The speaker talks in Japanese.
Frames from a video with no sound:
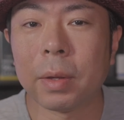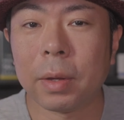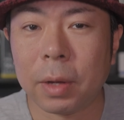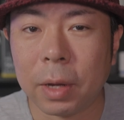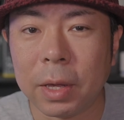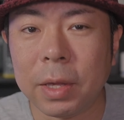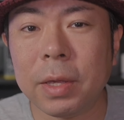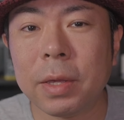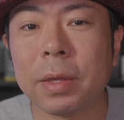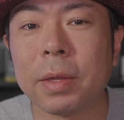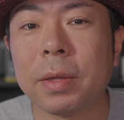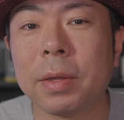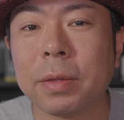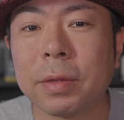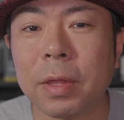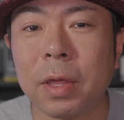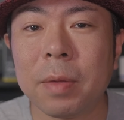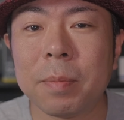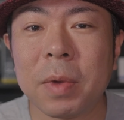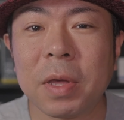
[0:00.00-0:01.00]
はい。
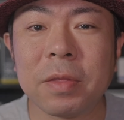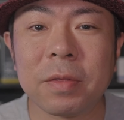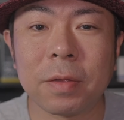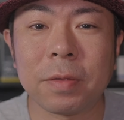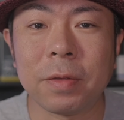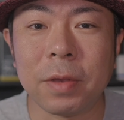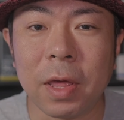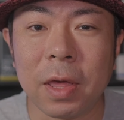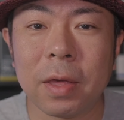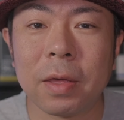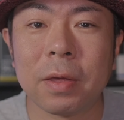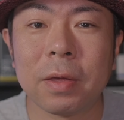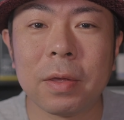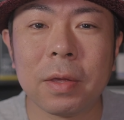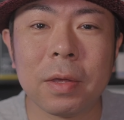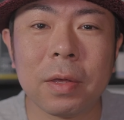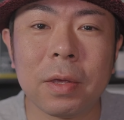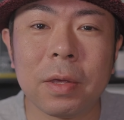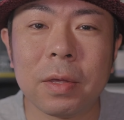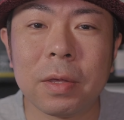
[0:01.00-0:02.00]
でまずですね
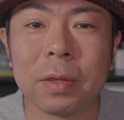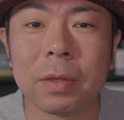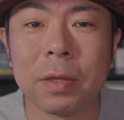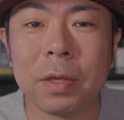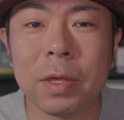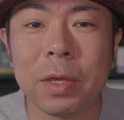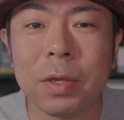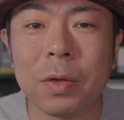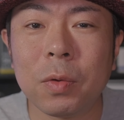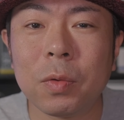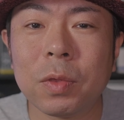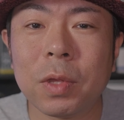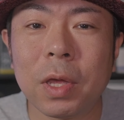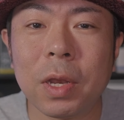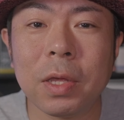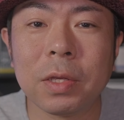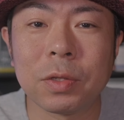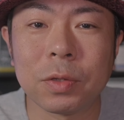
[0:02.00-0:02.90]
にせんよんひゃくな